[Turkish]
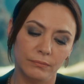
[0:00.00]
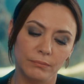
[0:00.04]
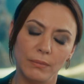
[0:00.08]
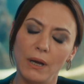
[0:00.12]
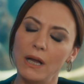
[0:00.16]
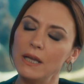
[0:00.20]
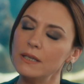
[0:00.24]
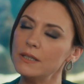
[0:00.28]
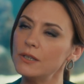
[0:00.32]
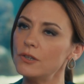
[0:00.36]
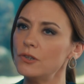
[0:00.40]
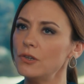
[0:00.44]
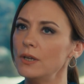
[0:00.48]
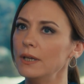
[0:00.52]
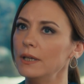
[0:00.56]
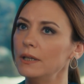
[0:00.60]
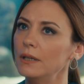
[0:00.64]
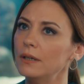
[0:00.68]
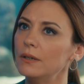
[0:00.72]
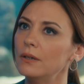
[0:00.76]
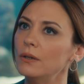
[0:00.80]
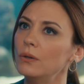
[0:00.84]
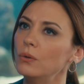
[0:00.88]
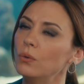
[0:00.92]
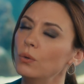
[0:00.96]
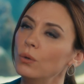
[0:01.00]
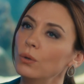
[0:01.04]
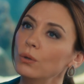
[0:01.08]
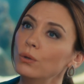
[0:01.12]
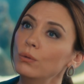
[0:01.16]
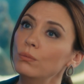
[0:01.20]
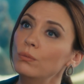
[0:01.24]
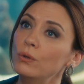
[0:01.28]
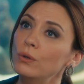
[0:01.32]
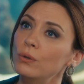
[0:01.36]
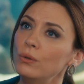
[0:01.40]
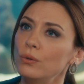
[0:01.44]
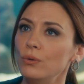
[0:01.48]
bazı şeyleri
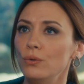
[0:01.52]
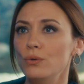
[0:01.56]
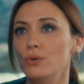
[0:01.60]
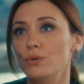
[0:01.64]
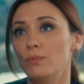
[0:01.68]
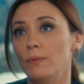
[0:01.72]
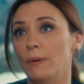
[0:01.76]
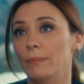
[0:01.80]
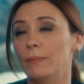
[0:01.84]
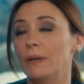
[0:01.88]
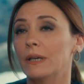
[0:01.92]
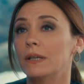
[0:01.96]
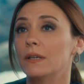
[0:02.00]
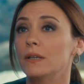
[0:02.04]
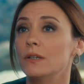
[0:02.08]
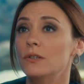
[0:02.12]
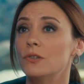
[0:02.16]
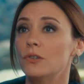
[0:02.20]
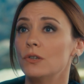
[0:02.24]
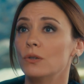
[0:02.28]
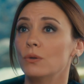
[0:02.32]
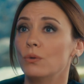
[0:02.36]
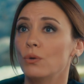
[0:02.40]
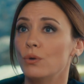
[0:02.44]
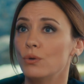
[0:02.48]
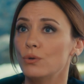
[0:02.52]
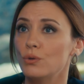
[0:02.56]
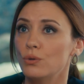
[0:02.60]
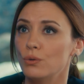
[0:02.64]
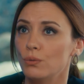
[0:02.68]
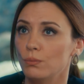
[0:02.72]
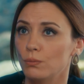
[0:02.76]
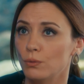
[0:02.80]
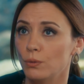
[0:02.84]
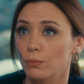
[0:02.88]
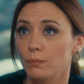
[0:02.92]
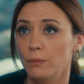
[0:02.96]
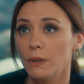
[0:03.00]
oğlumu üzmemek için göz
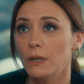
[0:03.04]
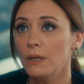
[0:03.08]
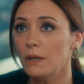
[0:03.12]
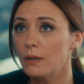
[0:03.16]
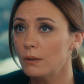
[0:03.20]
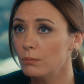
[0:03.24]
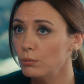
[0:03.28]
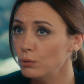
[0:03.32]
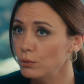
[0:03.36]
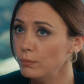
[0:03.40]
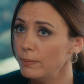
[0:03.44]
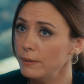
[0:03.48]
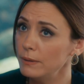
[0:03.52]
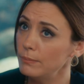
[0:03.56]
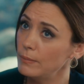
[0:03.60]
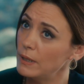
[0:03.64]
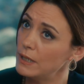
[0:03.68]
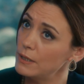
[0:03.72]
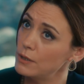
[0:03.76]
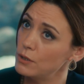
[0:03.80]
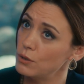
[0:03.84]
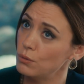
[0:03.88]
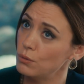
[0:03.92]
yumdum. Bir kere bunu bilmeni